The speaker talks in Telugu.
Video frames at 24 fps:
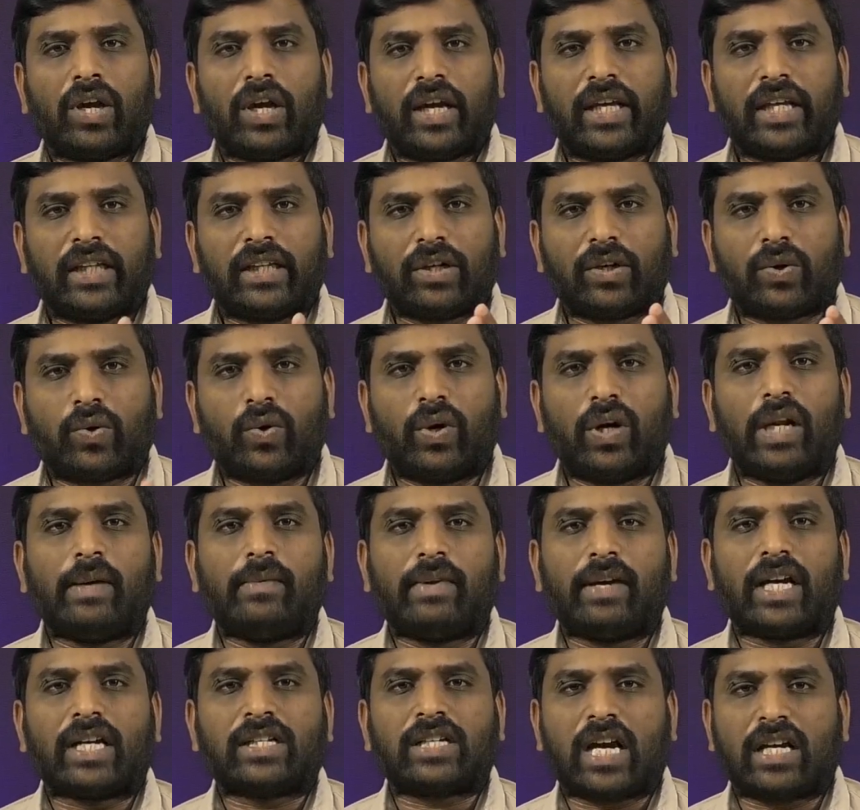ఏదైతే గోడెం
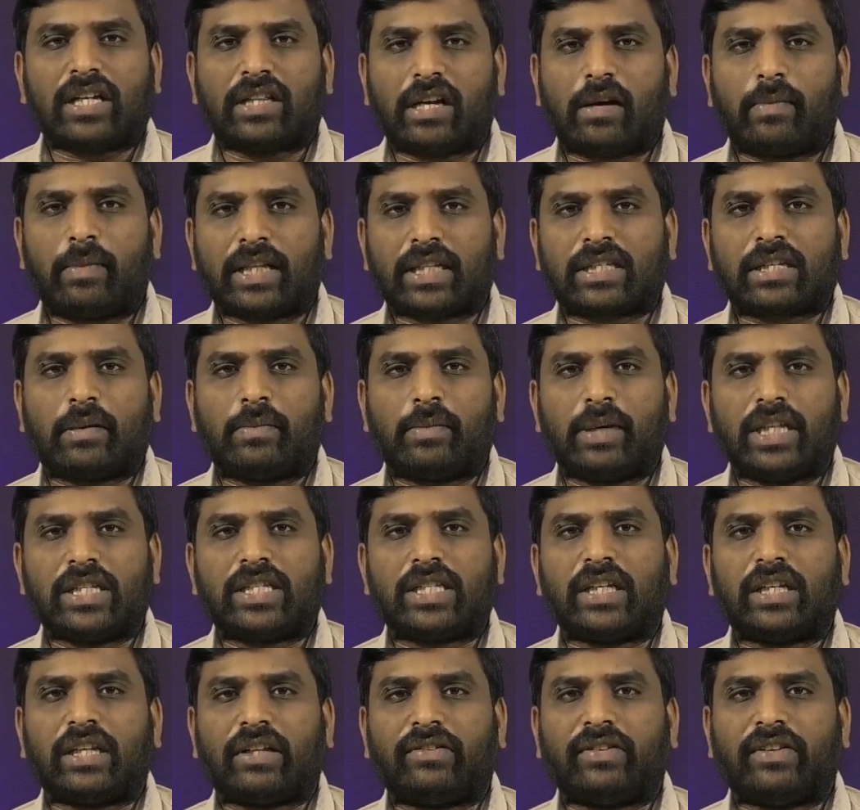నగేష్ ఆదిలాబాద్
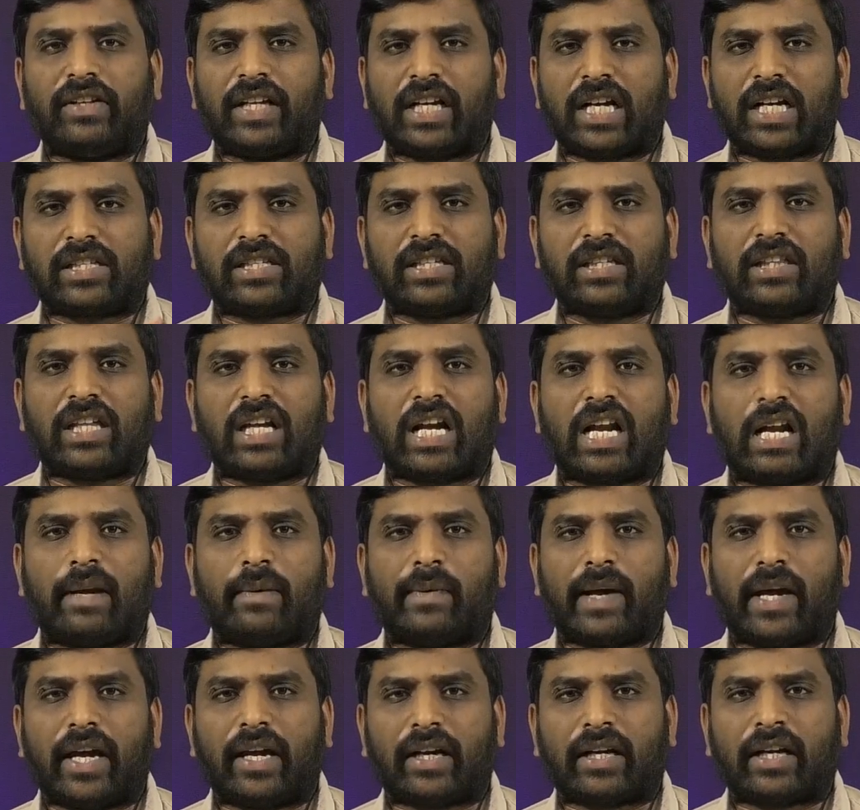సంబంధించి అదేవిధంగా సీతారాం
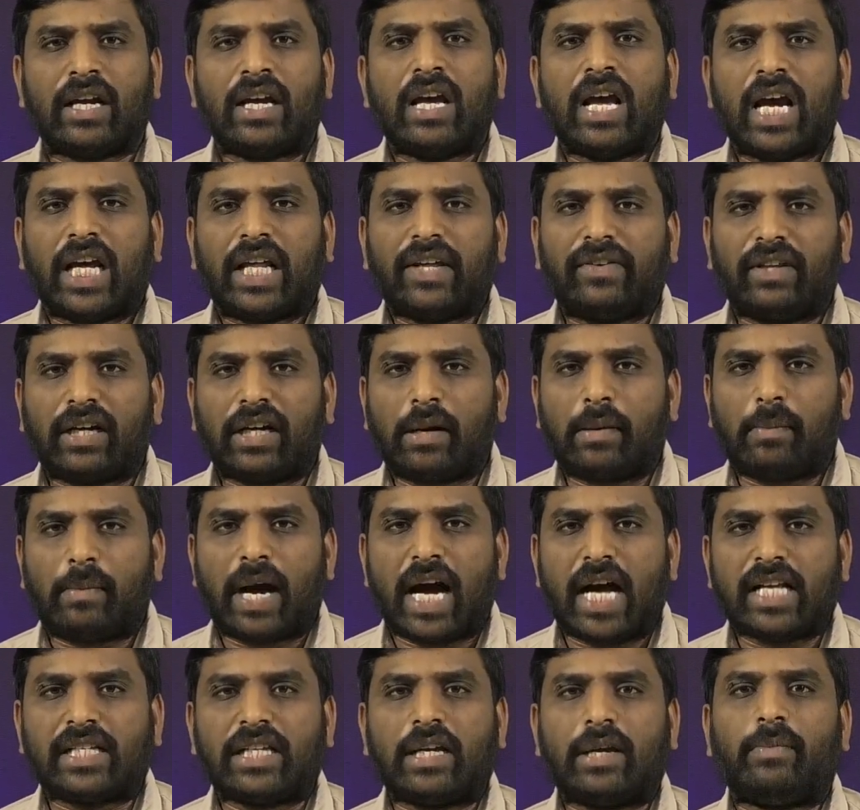నాయక్ అదేవిధంగా
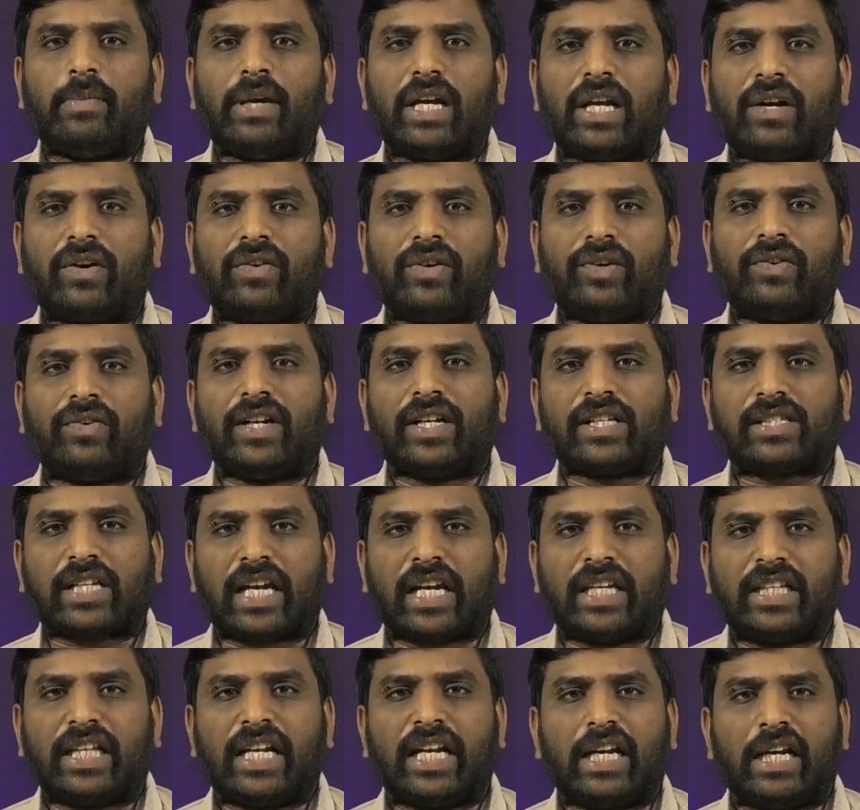మాజీ ఎమ్మెల్యేగా ఉన్నటువంటి
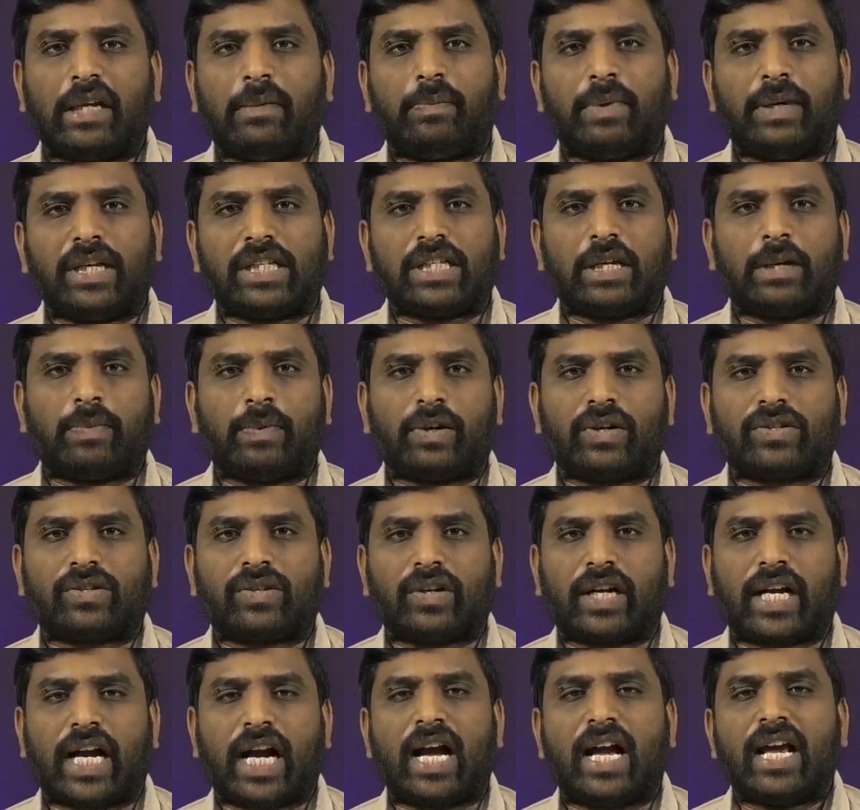సైదిరెడ్డి బీజేపీలో
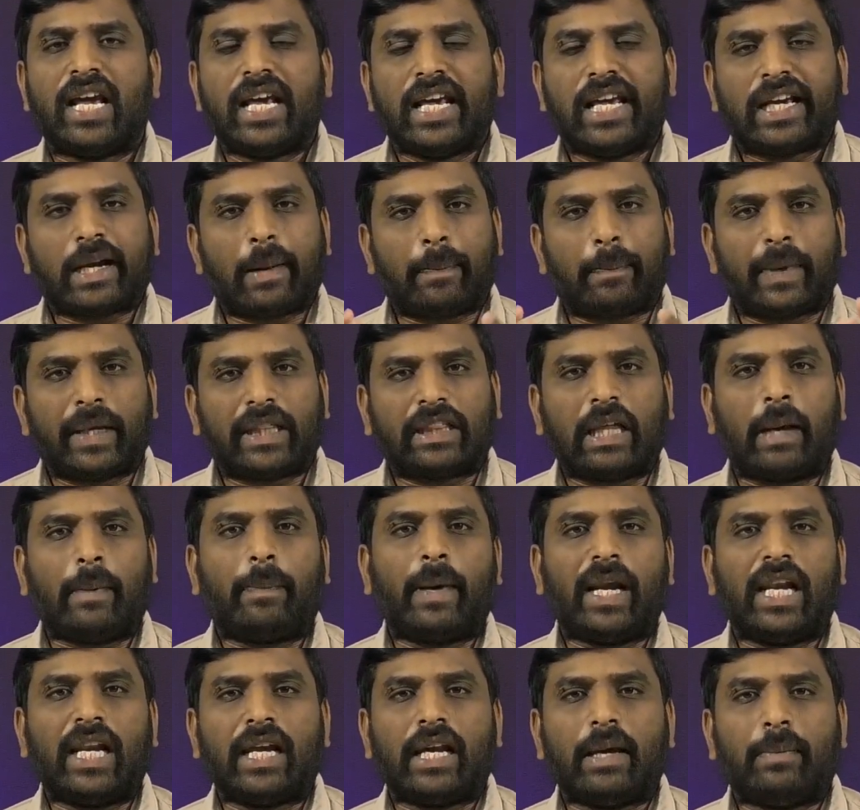చేరగా ఇక
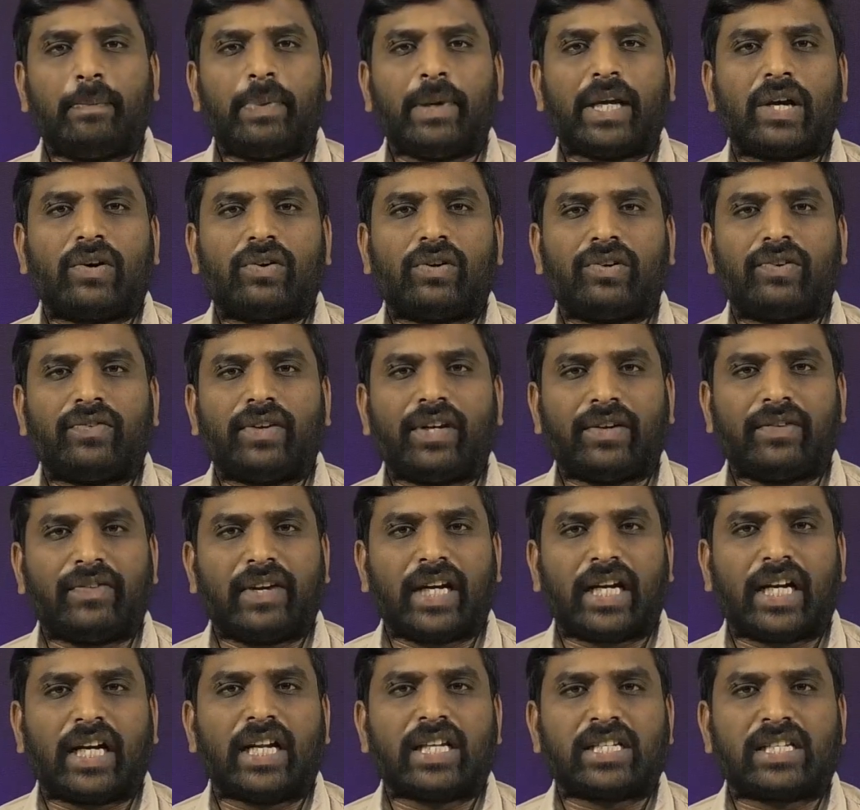పెద్దపల్లి ఎంపీగా ఉన్నటువంటి
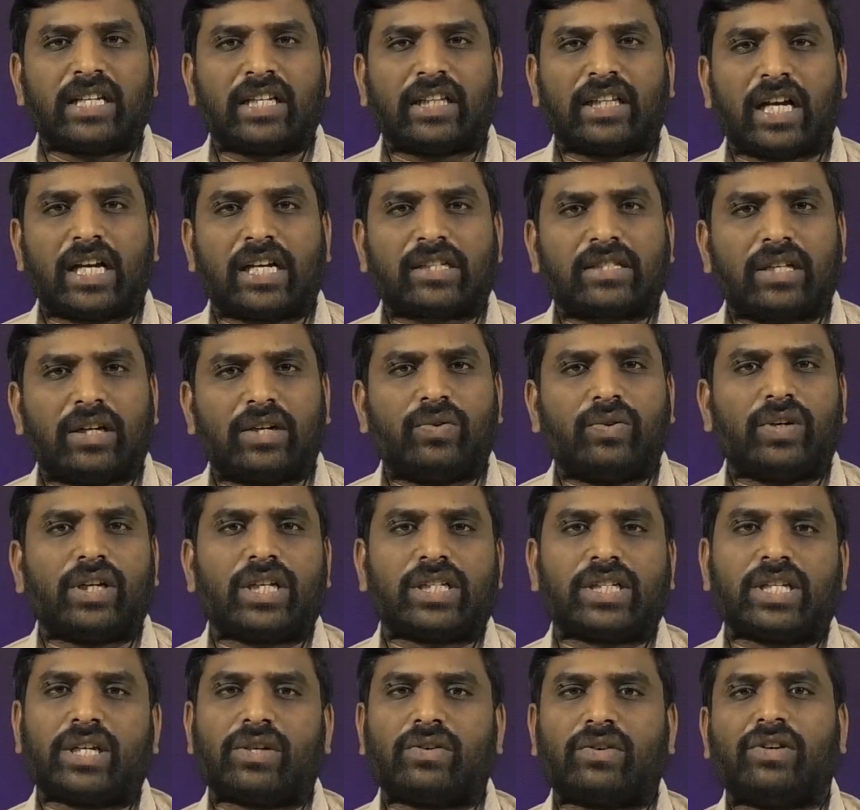వెంకటేష్ నేత
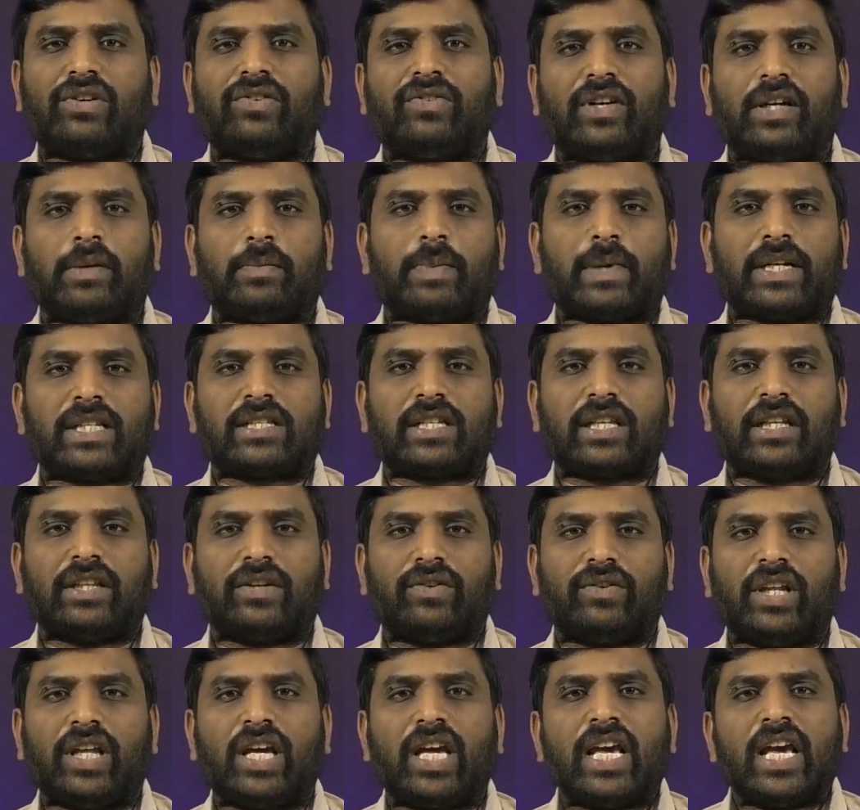హస్తంగూటికి చేరుకున్నటువంటి పరిస్థితి
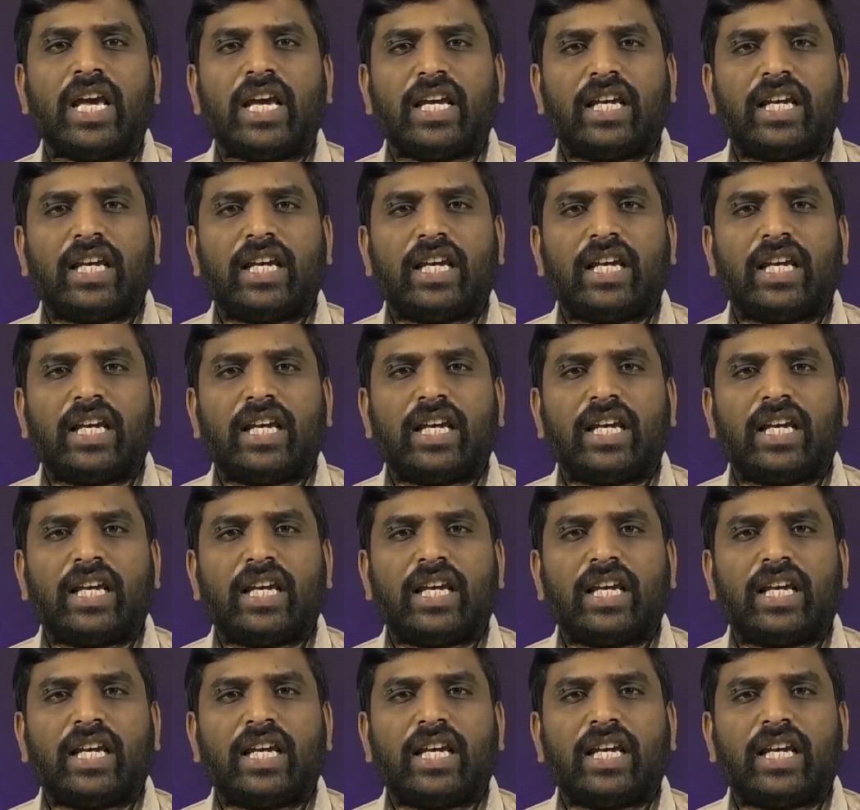ఉంది